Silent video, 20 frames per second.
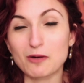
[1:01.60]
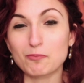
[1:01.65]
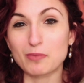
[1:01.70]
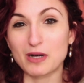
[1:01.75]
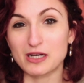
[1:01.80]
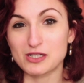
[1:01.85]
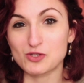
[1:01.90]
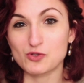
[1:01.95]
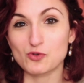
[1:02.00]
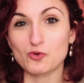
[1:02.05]
al
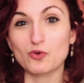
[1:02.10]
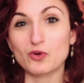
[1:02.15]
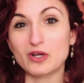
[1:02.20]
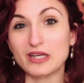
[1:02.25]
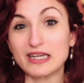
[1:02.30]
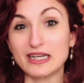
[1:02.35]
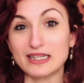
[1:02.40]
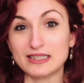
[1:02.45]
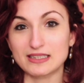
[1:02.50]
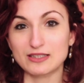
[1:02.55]
passo con
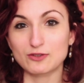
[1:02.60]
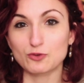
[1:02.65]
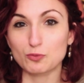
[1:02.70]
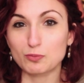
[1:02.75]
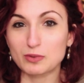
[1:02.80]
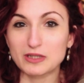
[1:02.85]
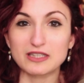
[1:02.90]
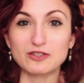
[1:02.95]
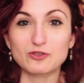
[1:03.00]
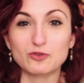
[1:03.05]
i grandi
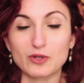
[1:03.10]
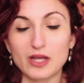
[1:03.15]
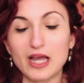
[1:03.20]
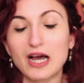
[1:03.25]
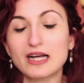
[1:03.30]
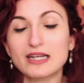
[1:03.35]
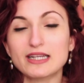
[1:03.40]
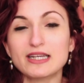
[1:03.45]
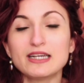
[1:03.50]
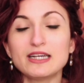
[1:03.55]
gruppi editoriali
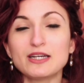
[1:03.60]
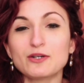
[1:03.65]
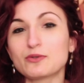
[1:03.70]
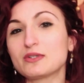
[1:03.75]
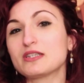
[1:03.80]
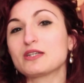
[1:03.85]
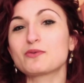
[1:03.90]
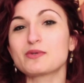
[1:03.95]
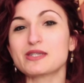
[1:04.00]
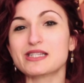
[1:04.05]
materiali.
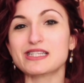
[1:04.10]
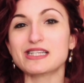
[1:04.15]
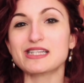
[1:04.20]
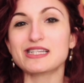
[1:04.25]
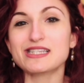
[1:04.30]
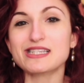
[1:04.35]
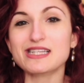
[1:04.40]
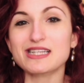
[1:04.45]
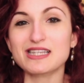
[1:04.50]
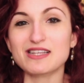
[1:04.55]
Quindi questa
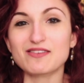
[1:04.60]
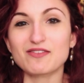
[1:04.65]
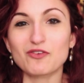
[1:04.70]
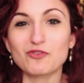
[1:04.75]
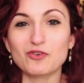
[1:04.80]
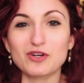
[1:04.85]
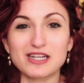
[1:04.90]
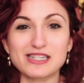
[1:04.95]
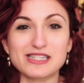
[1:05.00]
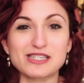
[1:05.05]
iniziativa
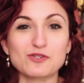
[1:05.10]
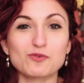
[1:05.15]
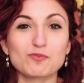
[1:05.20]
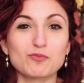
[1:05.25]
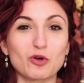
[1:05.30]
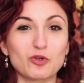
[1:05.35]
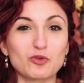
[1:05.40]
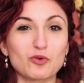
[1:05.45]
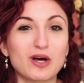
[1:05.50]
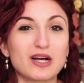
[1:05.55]
vuole essere
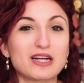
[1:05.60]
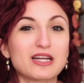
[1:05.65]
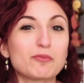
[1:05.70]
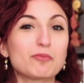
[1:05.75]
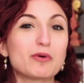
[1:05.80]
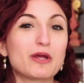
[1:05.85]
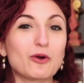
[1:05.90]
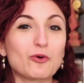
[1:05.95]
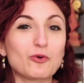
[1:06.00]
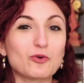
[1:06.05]
un modo anche
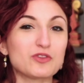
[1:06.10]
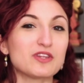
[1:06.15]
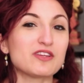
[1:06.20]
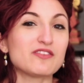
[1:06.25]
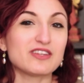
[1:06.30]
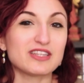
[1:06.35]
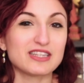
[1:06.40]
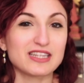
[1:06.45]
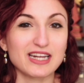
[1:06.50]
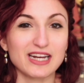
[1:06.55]
per
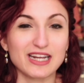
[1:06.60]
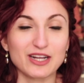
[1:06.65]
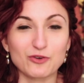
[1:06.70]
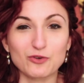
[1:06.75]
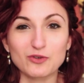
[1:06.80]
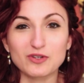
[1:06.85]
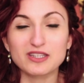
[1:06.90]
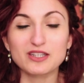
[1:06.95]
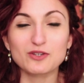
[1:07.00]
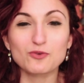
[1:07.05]
condividere
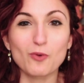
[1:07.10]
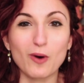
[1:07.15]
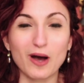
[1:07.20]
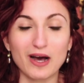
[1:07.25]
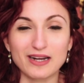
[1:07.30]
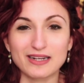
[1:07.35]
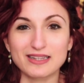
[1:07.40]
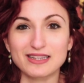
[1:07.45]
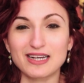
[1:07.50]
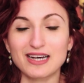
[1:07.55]
con chi
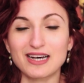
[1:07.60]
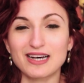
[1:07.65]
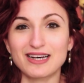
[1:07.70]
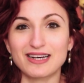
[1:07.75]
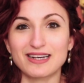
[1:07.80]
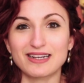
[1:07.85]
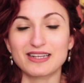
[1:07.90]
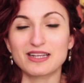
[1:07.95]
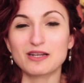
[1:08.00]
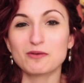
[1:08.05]

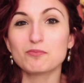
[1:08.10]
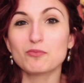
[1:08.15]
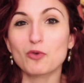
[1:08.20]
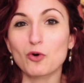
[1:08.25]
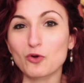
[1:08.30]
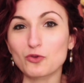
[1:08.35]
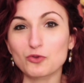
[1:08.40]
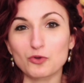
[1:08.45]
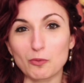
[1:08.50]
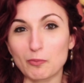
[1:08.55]
guarda il
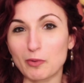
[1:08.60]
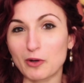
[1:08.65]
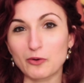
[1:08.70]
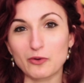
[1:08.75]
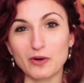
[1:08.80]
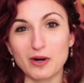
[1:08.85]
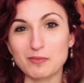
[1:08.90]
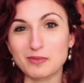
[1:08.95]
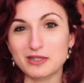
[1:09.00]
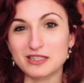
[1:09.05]
mondo, il
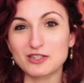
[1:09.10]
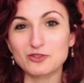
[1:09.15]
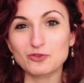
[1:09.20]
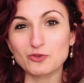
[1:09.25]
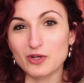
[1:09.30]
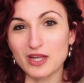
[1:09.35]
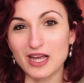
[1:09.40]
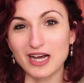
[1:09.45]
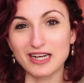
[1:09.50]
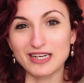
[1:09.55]
panorama
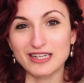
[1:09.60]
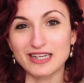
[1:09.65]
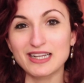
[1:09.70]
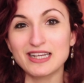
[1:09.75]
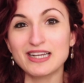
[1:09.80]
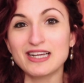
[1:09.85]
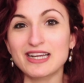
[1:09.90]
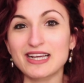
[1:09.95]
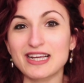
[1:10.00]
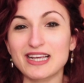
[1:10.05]
editoriale
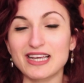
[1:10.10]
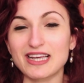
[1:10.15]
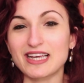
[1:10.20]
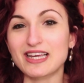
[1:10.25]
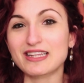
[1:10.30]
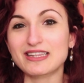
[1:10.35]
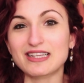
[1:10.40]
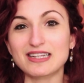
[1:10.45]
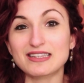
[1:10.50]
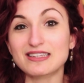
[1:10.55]

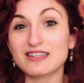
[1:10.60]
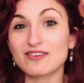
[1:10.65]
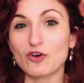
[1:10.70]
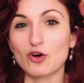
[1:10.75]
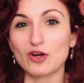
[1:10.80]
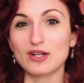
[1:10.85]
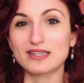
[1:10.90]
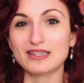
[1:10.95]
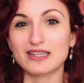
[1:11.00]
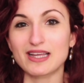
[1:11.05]
che tante
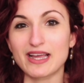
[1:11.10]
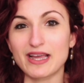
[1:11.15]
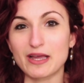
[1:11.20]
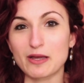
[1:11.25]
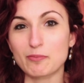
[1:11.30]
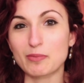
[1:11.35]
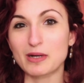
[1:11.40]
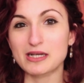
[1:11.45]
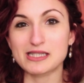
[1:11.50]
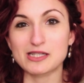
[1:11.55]

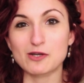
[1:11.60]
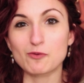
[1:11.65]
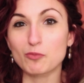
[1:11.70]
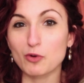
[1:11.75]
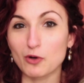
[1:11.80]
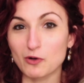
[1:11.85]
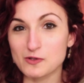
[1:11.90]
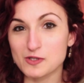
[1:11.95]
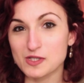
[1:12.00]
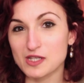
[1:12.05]
volte passa un
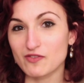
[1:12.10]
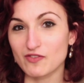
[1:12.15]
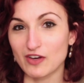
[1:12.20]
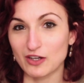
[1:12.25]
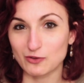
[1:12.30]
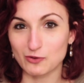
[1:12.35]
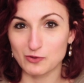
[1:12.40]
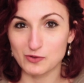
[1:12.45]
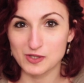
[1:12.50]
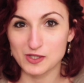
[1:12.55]
po'
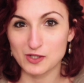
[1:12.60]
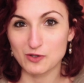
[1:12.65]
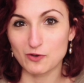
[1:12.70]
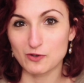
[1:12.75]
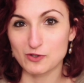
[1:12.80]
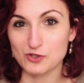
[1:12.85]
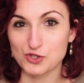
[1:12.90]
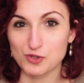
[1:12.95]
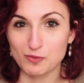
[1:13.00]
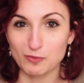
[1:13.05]
inosservato, non si
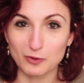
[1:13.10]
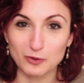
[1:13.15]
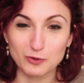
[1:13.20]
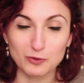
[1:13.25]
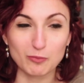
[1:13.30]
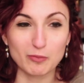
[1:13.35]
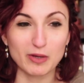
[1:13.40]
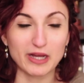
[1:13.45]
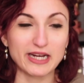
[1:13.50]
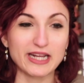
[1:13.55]
conosce
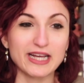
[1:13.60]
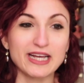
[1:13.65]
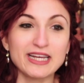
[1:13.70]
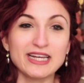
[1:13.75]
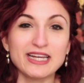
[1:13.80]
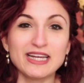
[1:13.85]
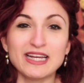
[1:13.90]
molto bene.